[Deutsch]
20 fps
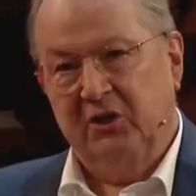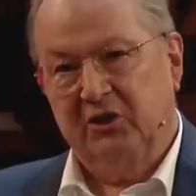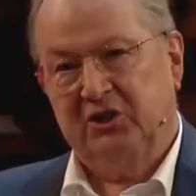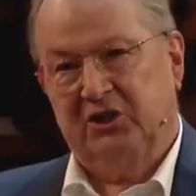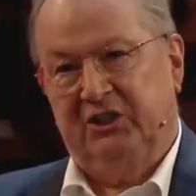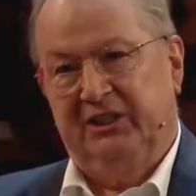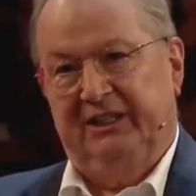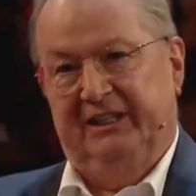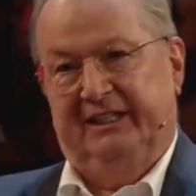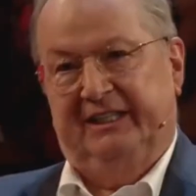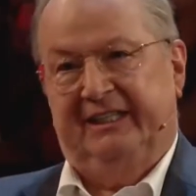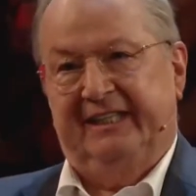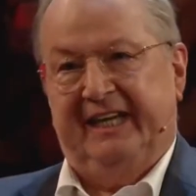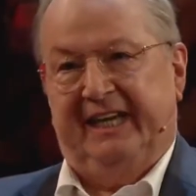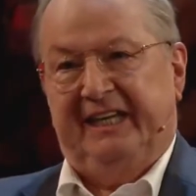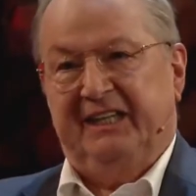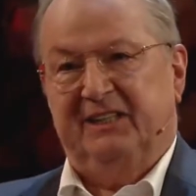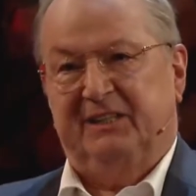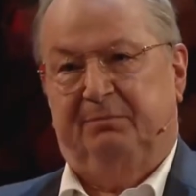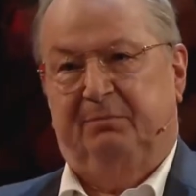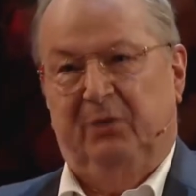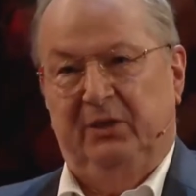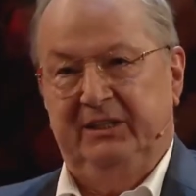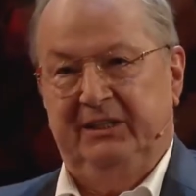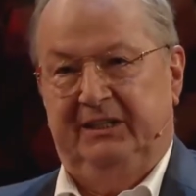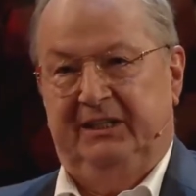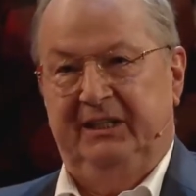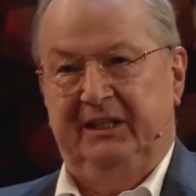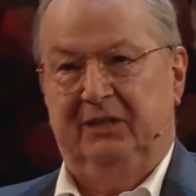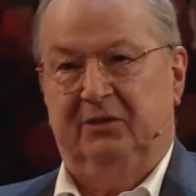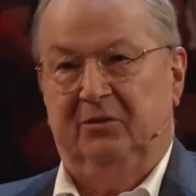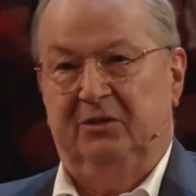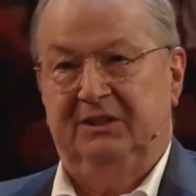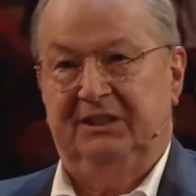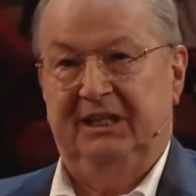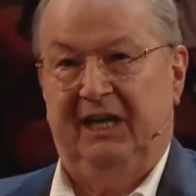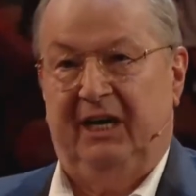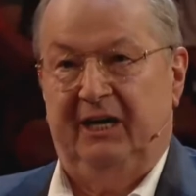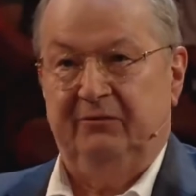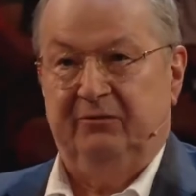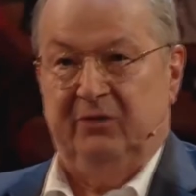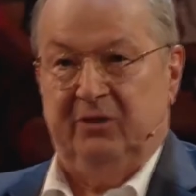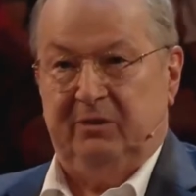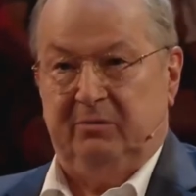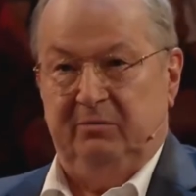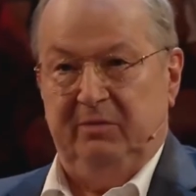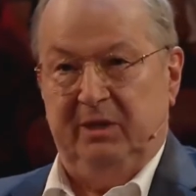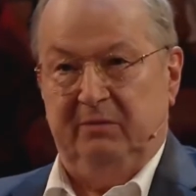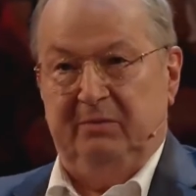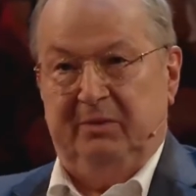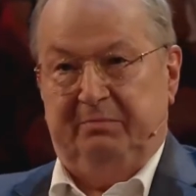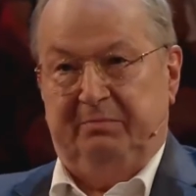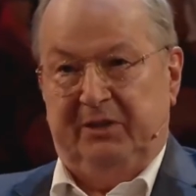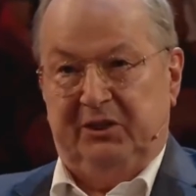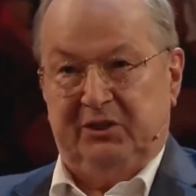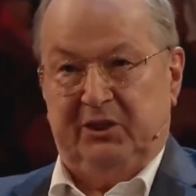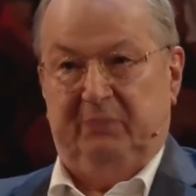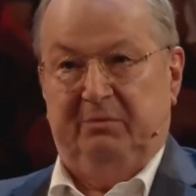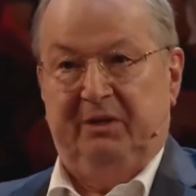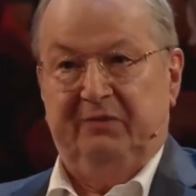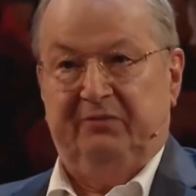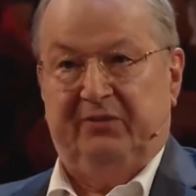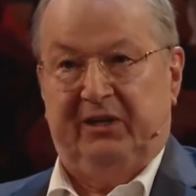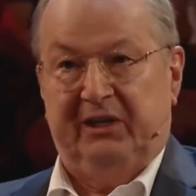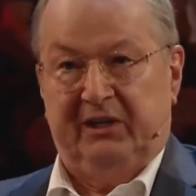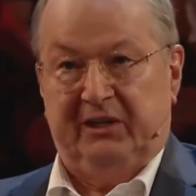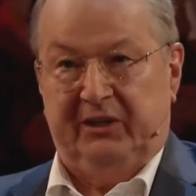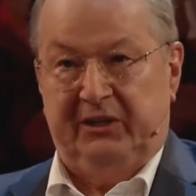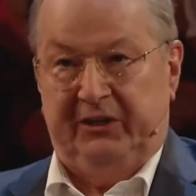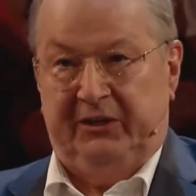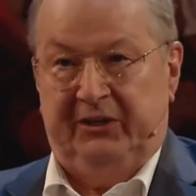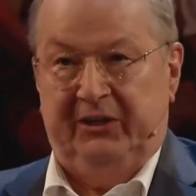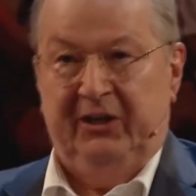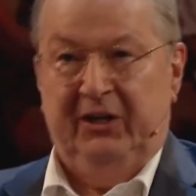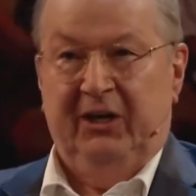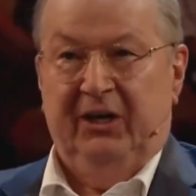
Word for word: deutschen Grenzpolitik und Sie antworten mir mit Benjamin Franklin.